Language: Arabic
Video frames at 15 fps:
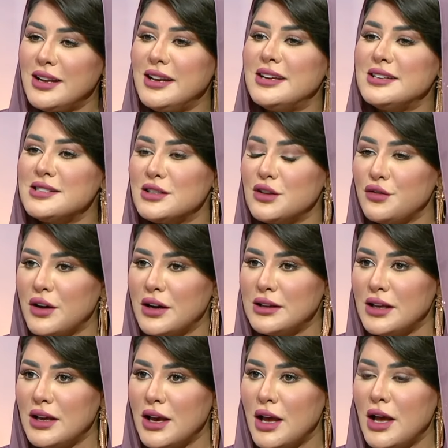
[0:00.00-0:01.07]

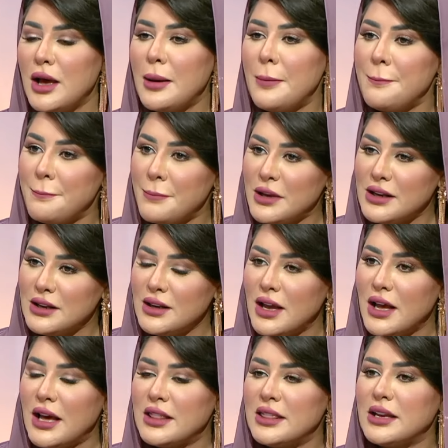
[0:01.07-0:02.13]
للاستفاده من
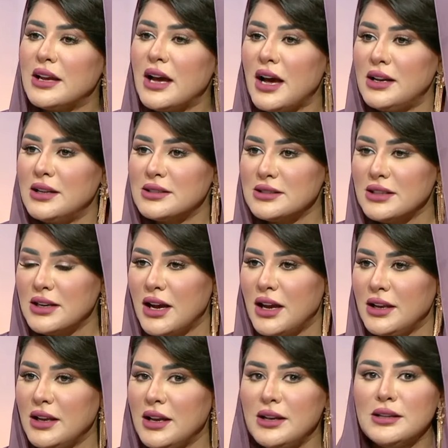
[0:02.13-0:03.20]
الذكاء
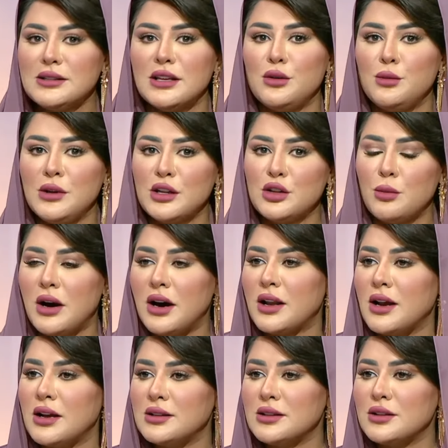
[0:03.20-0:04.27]
الاصطناعي لتنميه
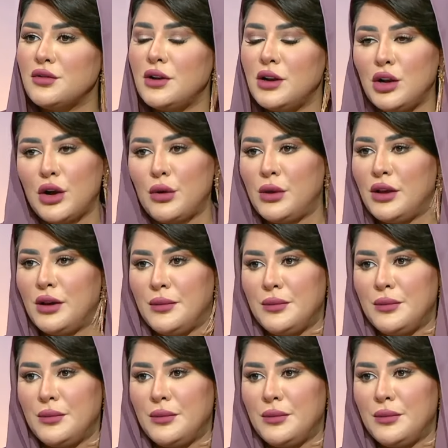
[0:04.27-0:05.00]
مهارات الطفل اللغويه.